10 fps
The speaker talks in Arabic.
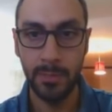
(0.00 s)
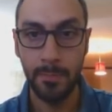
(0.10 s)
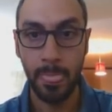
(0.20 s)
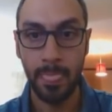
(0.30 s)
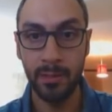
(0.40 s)

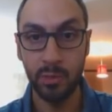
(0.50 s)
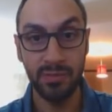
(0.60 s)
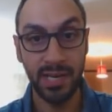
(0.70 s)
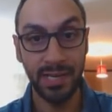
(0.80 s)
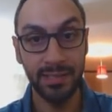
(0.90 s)
لنشوف اذا
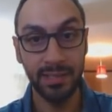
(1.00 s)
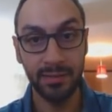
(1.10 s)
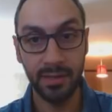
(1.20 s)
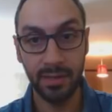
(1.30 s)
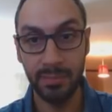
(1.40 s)
رح يقدر
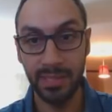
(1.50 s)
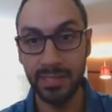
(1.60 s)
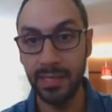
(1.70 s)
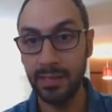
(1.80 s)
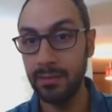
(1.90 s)
يخترق ال
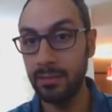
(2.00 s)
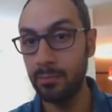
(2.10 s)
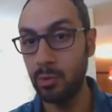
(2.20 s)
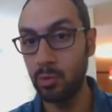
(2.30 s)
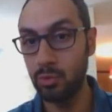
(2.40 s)
200
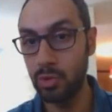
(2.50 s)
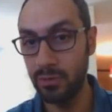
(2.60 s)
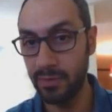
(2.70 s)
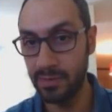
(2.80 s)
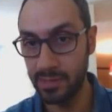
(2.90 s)
بيكون شيء
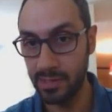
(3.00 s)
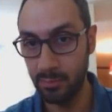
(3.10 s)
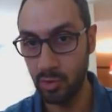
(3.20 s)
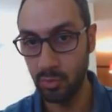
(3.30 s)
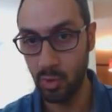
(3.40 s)
فظيع
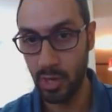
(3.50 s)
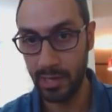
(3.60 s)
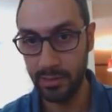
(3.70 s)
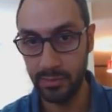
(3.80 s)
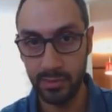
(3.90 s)
بيوم
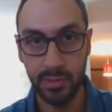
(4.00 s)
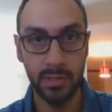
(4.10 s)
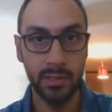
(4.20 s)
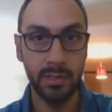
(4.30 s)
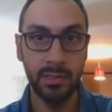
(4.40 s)
واحد
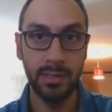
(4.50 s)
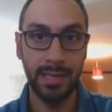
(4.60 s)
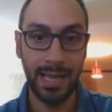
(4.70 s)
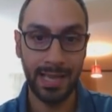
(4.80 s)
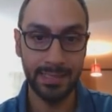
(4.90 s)

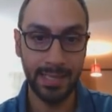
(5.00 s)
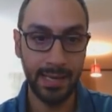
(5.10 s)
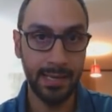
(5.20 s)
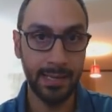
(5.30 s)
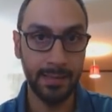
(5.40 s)
لحد هلا